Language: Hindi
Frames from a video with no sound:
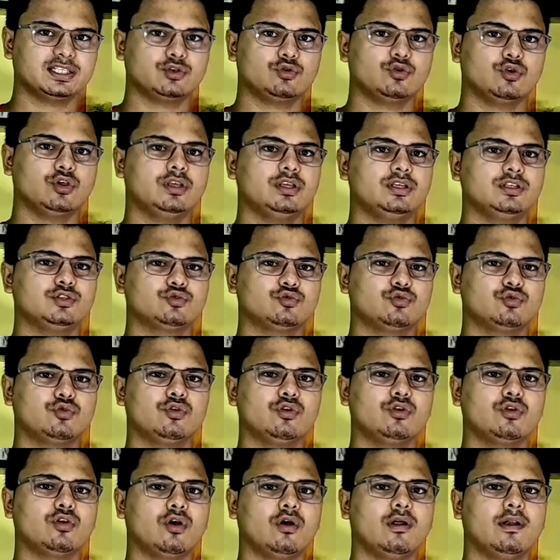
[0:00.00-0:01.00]
कि कोई
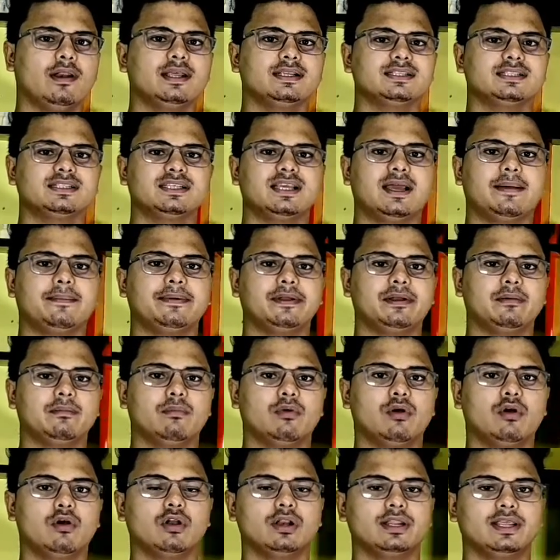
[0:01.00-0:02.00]
स्कूल कॉलेज या फिर
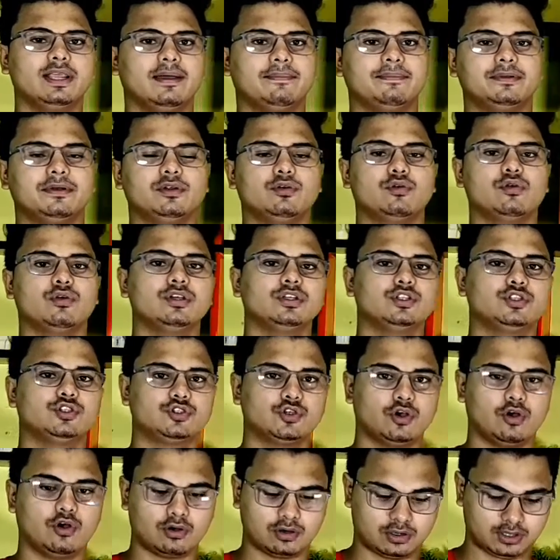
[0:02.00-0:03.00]
मॉल या फिर कोई
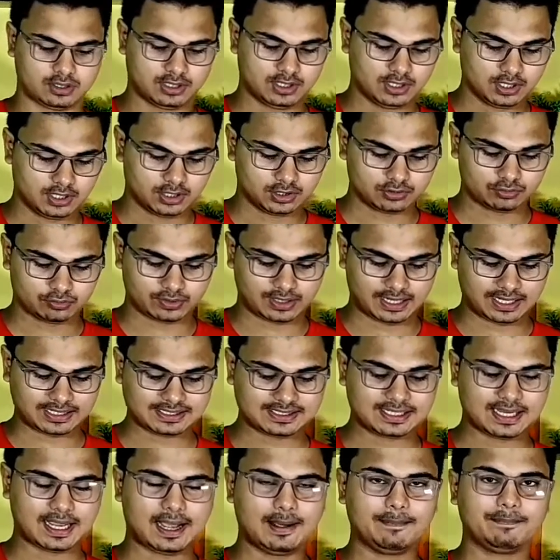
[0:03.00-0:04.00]
चौक तो यहाँ
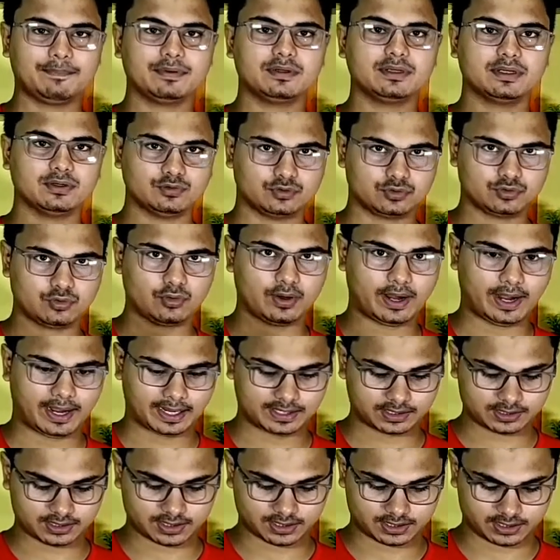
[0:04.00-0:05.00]
से आप उसको
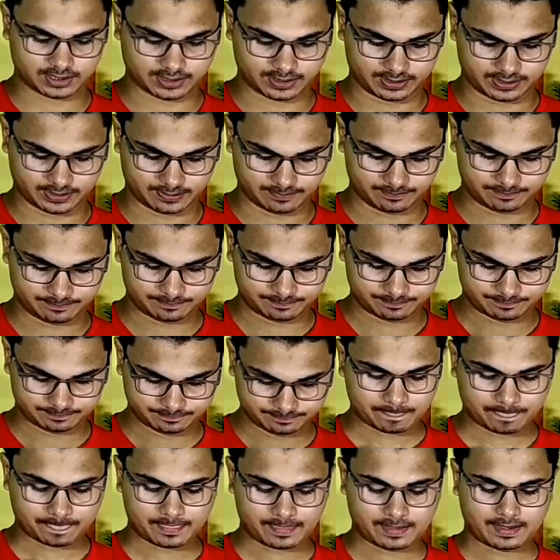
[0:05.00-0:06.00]
ऐड कर देंगे
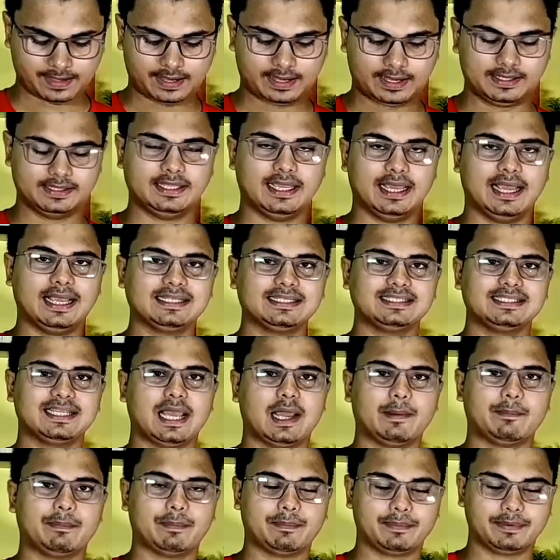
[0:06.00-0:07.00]
एंड यहाँ से
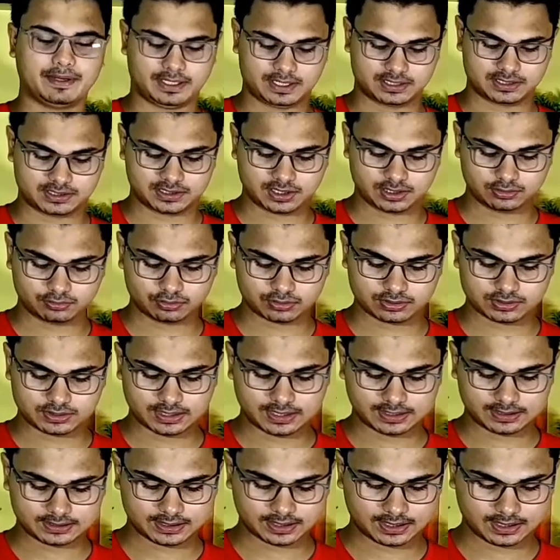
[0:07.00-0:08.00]
आप अपने स्टेट को
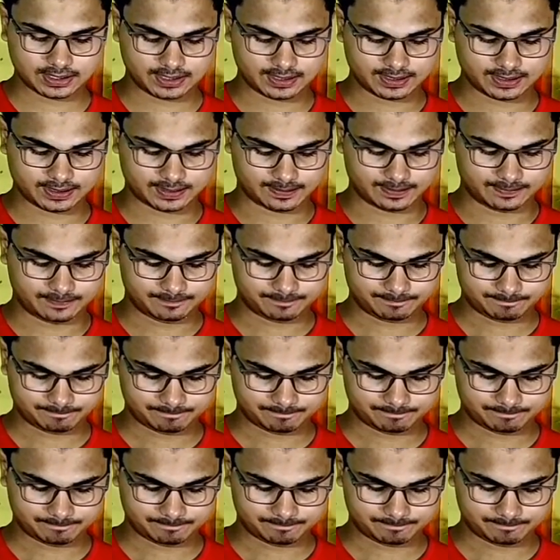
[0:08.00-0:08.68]
सिलेक्ट कर लेंगे